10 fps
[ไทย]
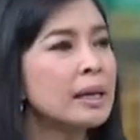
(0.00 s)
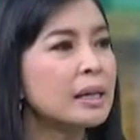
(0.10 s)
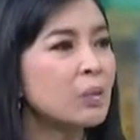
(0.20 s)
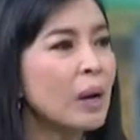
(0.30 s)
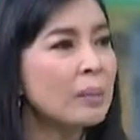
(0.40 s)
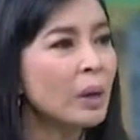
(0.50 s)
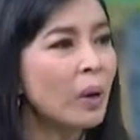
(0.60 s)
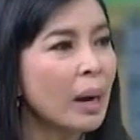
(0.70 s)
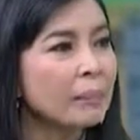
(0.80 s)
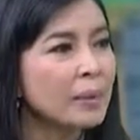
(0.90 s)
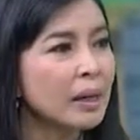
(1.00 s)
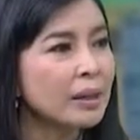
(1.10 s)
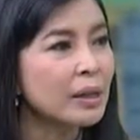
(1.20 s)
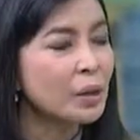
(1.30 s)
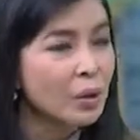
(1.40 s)
หรือว่ามีความ
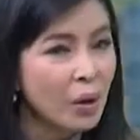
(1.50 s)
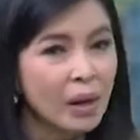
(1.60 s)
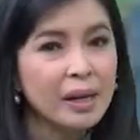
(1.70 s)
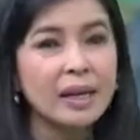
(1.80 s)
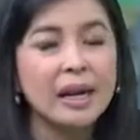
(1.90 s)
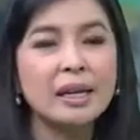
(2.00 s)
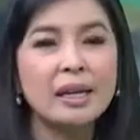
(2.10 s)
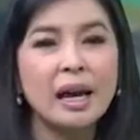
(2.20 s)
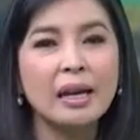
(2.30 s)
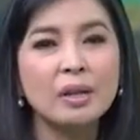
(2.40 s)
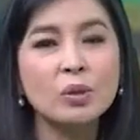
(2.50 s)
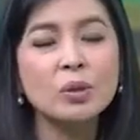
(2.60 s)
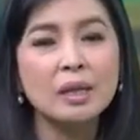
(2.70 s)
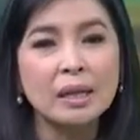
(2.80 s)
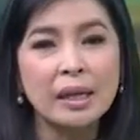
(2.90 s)
เดือดร้อนอะไรที่ทางลู
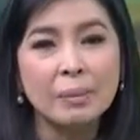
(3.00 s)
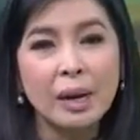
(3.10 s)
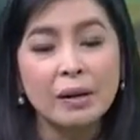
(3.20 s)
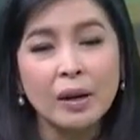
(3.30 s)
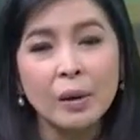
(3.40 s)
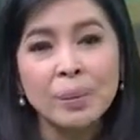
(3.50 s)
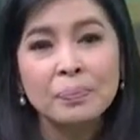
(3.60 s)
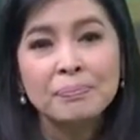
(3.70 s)
กเสือเนปาลเขา